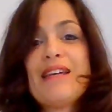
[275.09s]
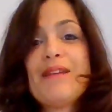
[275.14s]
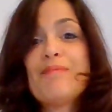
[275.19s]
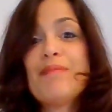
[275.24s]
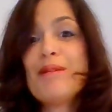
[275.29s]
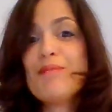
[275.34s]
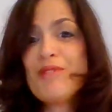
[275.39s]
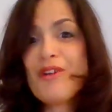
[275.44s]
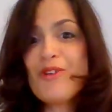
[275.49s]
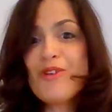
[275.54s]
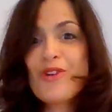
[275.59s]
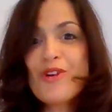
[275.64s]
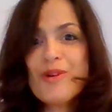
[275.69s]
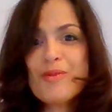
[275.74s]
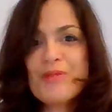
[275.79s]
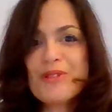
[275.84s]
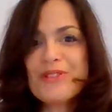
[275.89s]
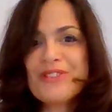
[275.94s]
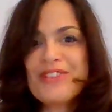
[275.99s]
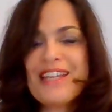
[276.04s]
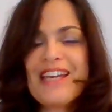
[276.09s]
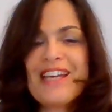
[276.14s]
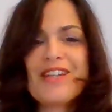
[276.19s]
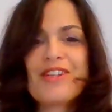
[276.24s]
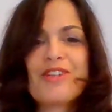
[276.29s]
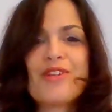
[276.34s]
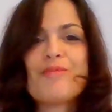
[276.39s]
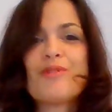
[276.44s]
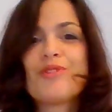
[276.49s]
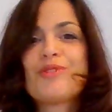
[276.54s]
Mets-moi en commentaire
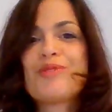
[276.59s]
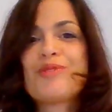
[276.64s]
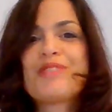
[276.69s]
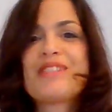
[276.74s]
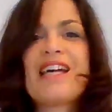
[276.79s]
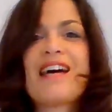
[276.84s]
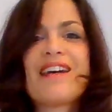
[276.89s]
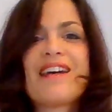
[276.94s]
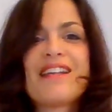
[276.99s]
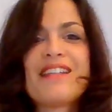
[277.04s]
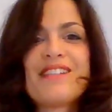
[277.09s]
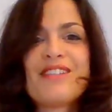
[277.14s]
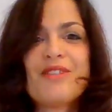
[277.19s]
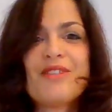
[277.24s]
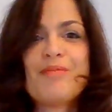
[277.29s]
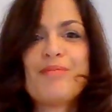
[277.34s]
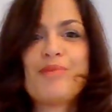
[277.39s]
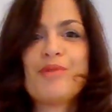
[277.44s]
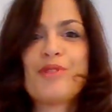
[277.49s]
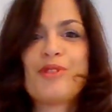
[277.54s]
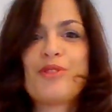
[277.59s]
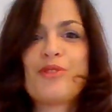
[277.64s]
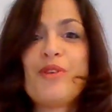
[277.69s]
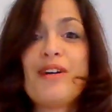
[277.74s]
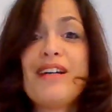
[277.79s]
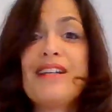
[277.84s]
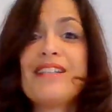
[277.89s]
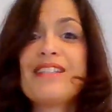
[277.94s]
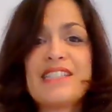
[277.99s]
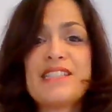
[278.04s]
comment tout ça résonne pour toi et